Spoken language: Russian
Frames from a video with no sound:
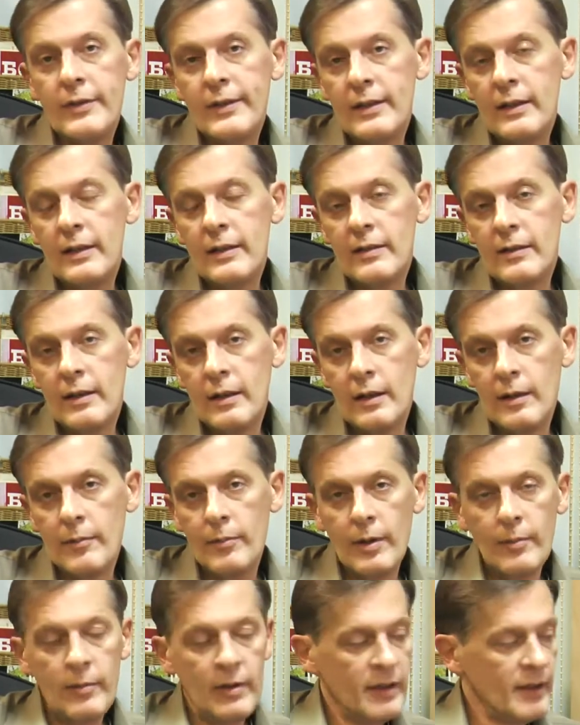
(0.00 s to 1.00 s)
все остальные
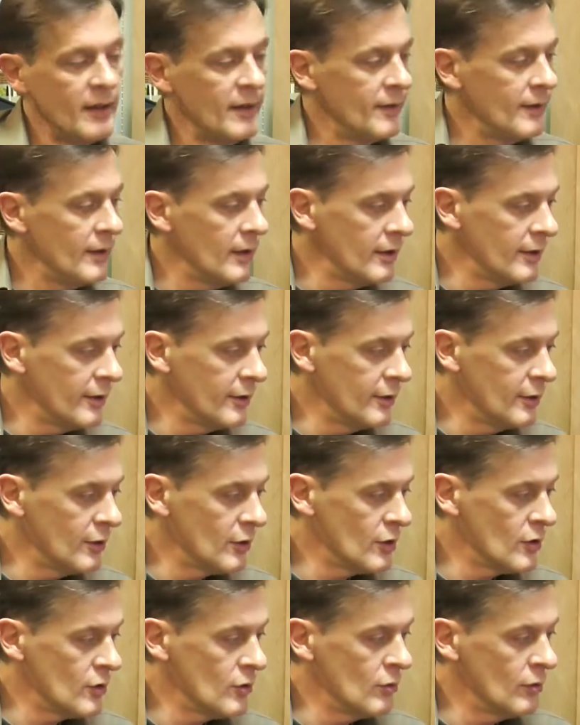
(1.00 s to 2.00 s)
прибыльные сделки,
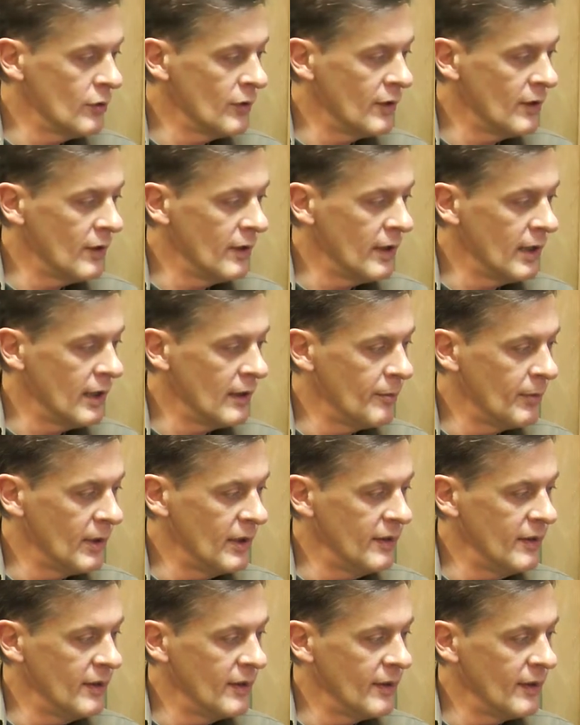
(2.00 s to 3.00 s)
держу целый ряд
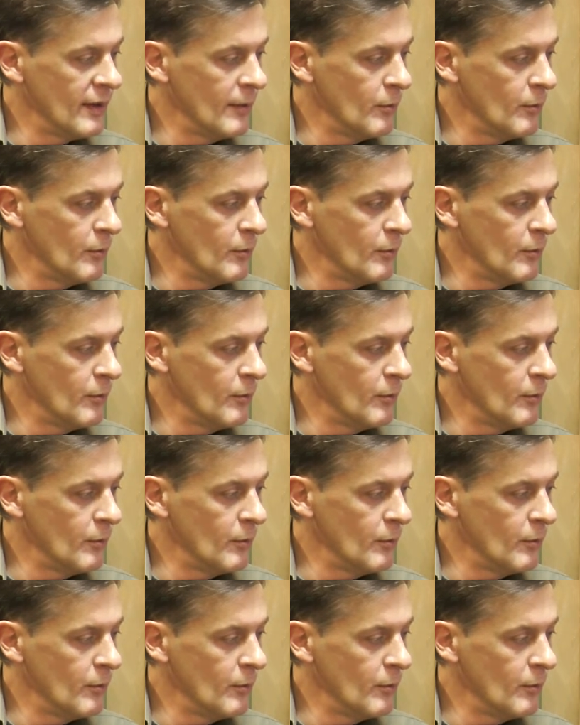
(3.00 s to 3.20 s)
позиций